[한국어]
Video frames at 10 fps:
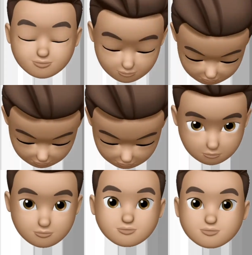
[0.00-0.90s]

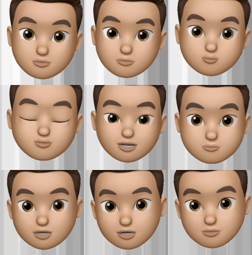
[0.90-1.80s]
안녕하세요. 요리나무
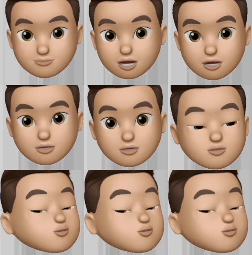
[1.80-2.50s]
채널입니다. 네. 어!